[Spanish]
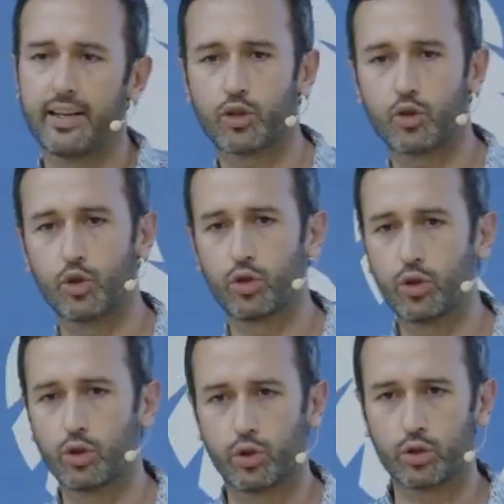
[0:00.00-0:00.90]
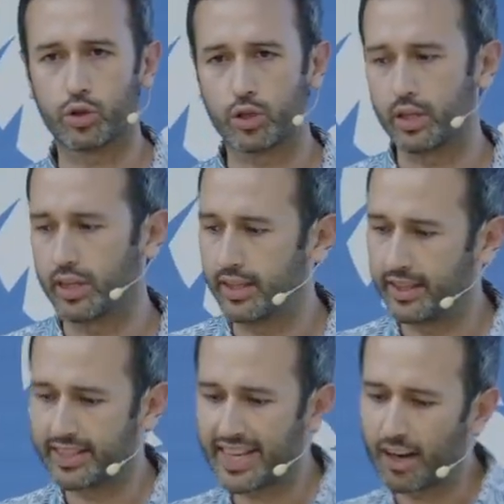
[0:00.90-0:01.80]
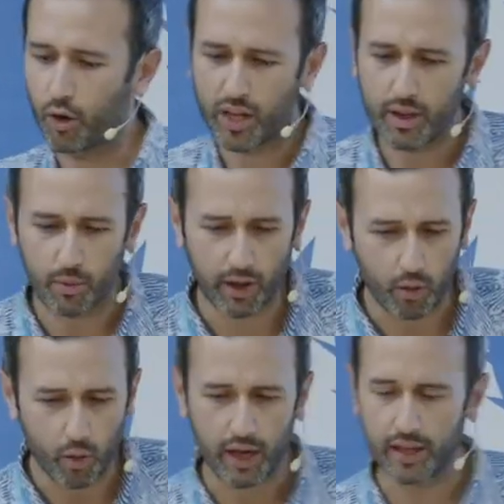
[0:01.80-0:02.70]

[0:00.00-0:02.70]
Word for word: ese algoritmo de Google,